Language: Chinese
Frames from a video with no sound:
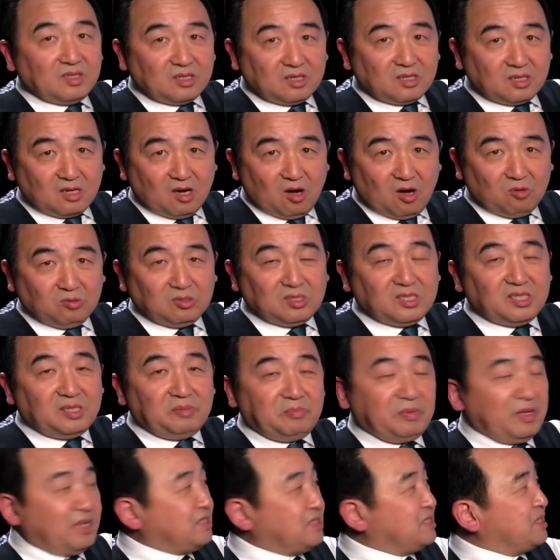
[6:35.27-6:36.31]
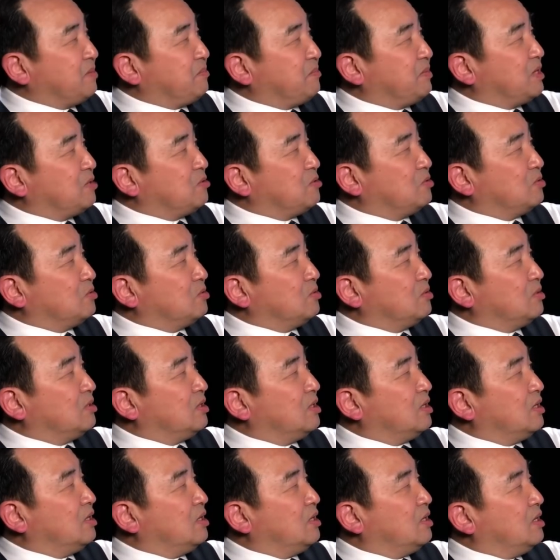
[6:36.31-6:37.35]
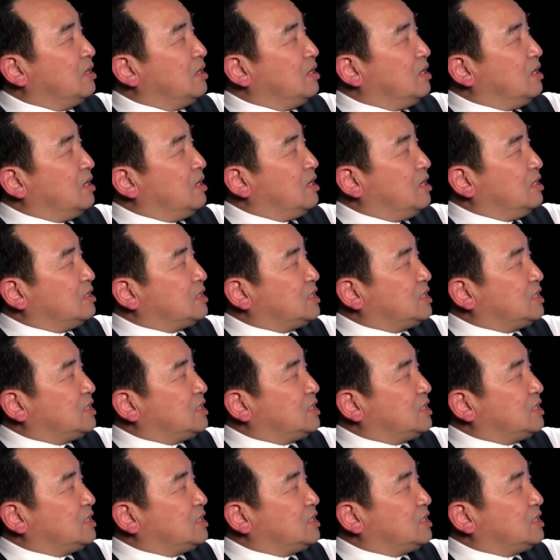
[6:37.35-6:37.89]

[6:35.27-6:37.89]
高级别间谍活。呃，